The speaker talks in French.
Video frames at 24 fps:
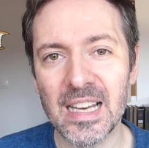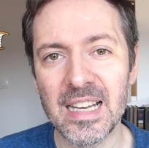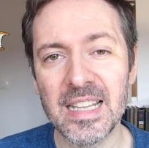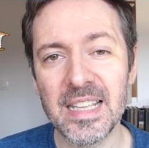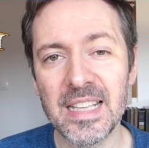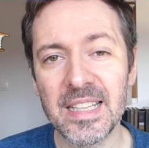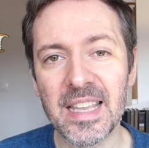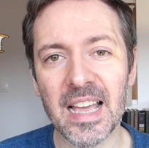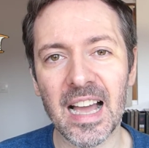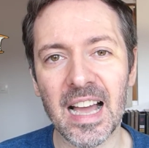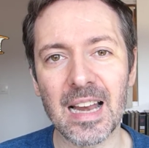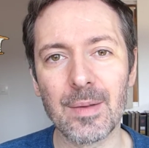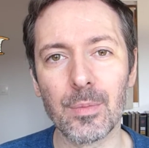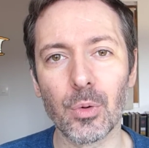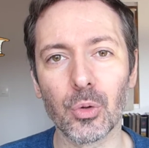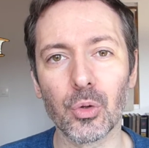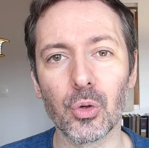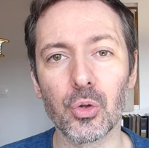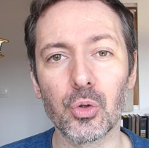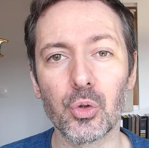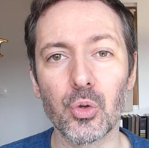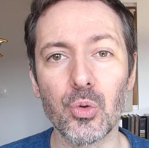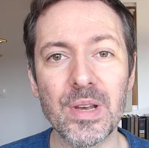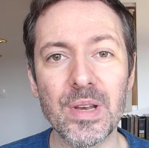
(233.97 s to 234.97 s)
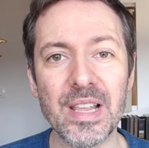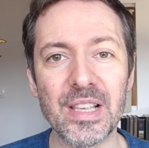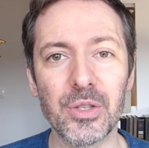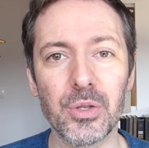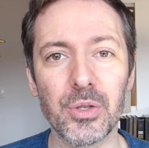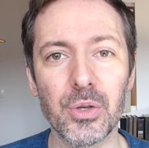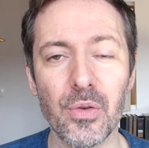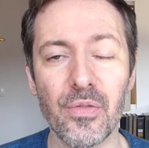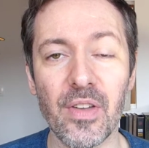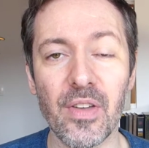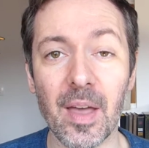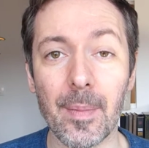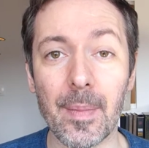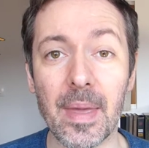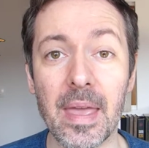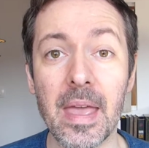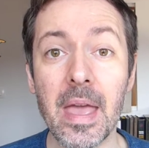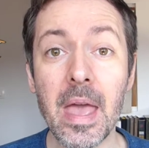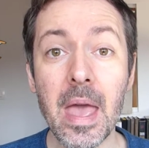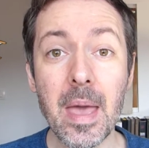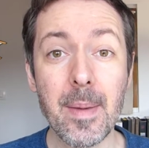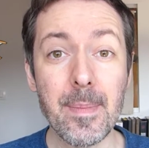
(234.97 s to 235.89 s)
littéralement dessus les yeux fermés.